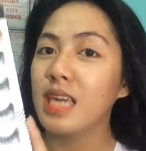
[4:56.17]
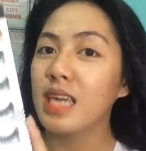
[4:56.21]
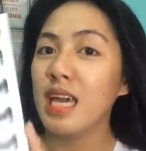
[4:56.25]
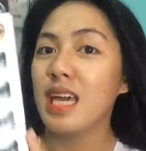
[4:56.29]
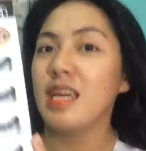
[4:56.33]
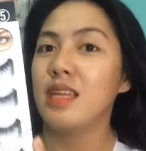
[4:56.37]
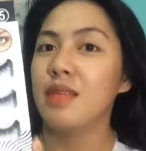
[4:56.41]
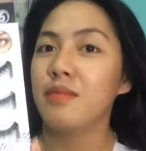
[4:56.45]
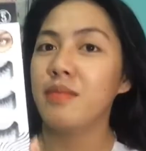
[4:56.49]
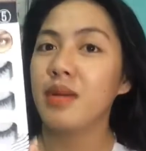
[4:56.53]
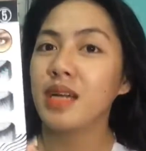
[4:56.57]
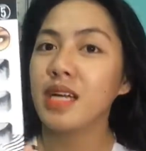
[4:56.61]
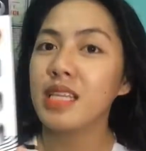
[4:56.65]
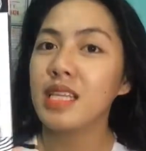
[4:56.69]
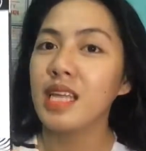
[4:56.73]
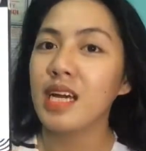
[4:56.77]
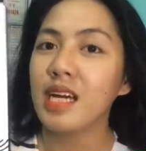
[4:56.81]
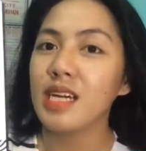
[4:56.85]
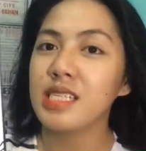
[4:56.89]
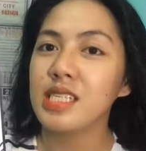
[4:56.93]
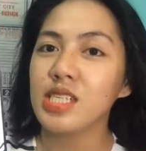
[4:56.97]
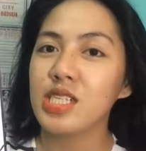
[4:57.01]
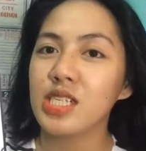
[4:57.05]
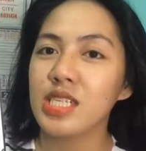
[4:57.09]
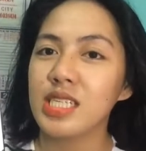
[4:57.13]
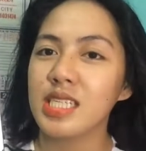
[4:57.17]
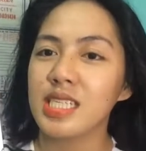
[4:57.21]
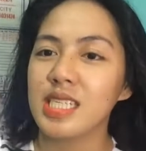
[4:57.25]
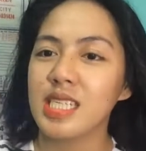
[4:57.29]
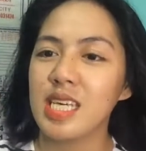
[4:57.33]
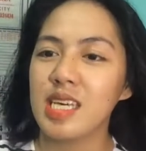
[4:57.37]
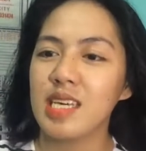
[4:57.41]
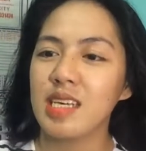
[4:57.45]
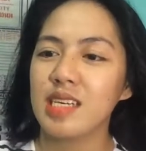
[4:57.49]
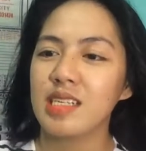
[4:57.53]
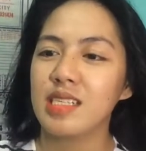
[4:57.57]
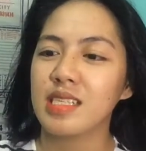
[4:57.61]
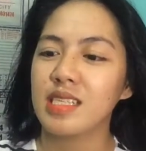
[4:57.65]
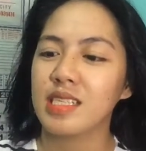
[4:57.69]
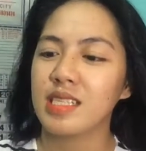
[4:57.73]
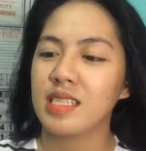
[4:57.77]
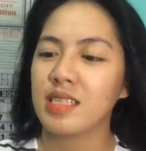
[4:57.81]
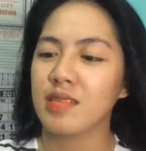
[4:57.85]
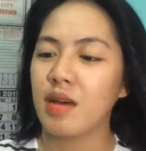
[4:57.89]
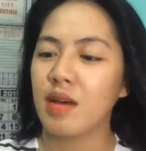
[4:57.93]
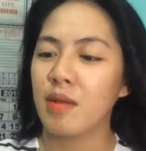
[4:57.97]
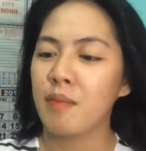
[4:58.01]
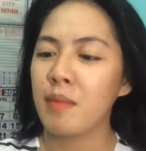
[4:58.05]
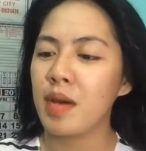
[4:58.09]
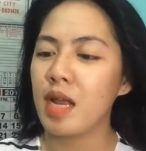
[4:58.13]
Yan, maganda kasi siya sis.
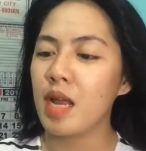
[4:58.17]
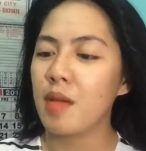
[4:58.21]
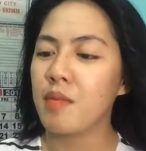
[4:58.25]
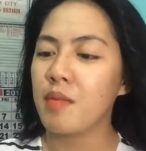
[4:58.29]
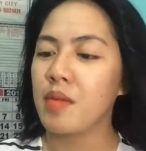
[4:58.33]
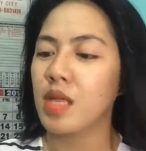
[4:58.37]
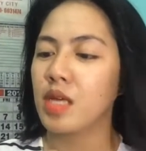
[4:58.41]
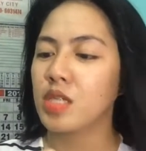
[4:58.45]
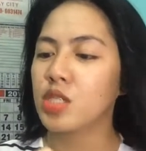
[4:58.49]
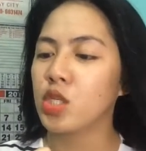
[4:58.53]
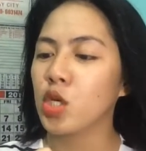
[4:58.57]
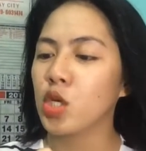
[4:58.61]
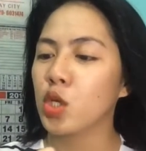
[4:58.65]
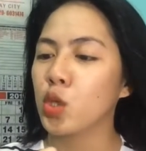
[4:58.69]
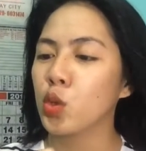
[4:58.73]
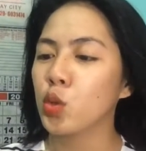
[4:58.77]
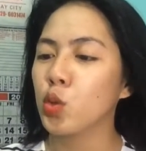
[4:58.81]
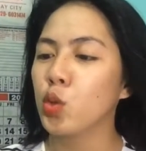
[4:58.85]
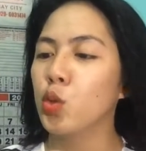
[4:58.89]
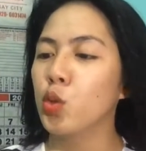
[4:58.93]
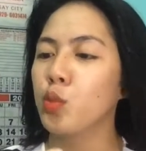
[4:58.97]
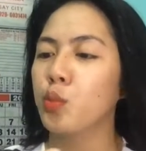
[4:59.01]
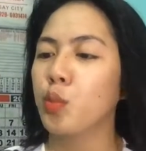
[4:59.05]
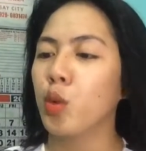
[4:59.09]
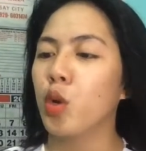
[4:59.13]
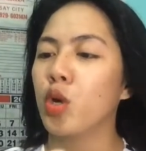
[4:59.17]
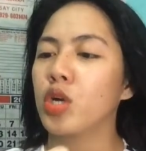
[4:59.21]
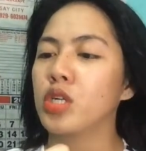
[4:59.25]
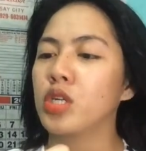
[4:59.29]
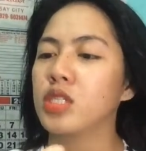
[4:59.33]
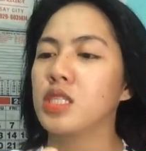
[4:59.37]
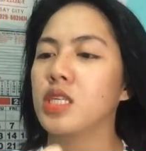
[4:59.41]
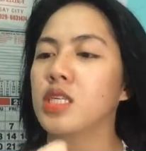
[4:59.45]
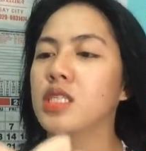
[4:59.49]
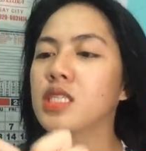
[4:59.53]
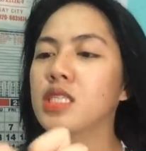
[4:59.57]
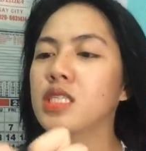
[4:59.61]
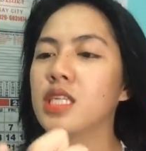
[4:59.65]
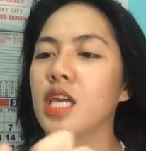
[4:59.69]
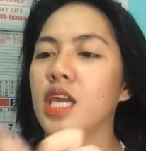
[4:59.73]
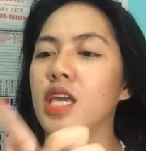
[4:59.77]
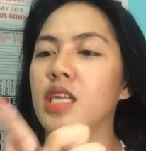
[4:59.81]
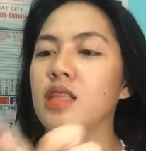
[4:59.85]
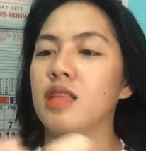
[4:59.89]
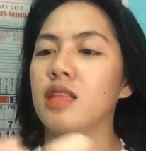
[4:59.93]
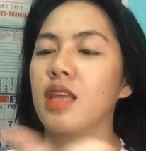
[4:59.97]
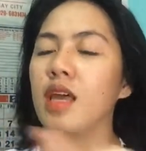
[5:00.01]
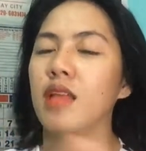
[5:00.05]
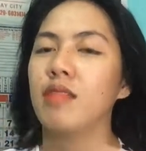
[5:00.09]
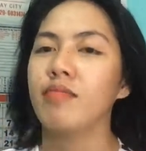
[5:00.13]
Marami na siya. 2, 4, 6,
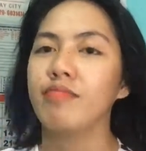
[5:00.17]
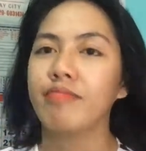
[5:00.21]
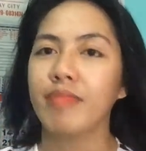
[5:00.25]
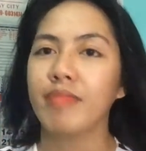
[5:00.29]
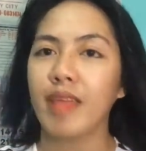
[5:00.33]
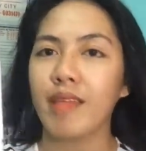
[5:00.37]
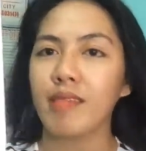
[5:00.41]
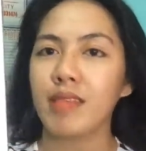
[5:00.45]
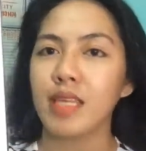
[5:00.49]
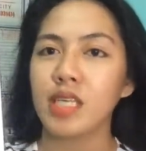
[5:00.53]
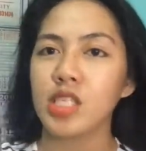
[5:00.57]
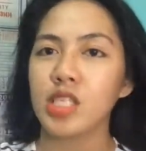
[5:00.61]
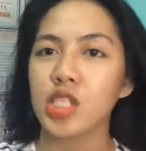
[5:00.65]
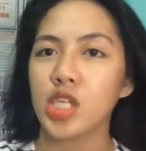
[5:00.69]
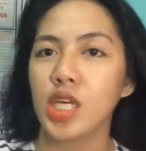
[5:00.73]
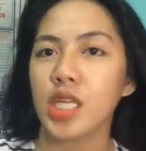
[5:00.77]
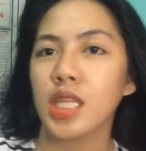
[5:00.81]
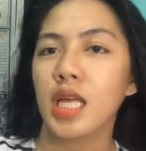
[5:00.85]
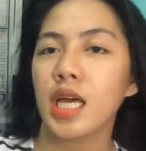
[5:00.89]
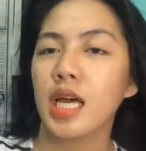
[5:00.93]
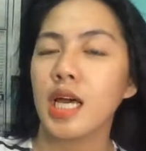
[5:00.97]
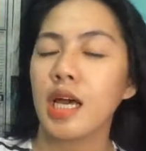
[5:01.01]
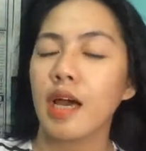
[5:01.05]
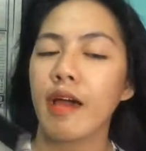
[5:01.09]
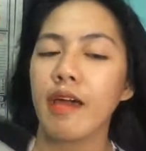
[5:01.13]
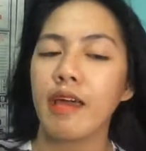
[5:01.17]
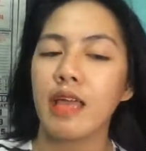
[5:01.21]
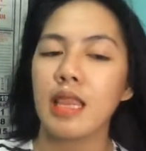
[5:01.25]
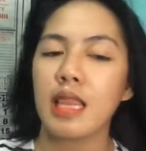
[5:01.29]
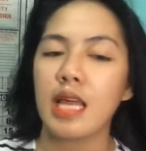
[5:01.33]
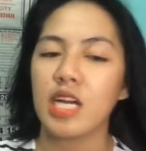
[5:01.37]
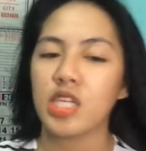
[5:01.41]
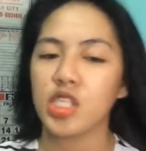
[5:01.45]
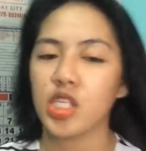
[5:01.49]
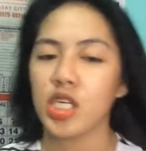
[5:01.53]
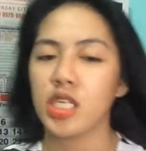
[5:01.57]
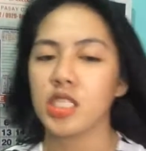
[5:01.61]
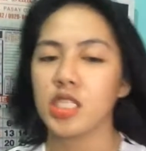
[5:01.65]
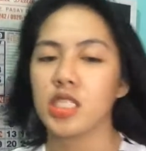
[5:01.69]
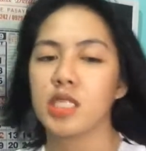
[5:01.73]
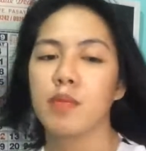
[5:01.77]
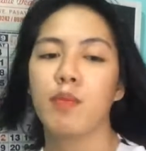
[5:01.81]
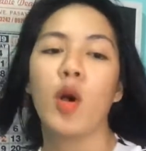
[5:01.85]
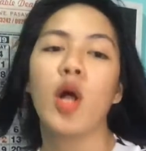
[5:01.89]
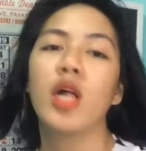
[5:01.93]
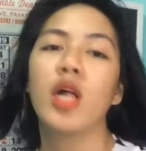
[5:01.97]
8, 10. 10 na siya na eyelashes.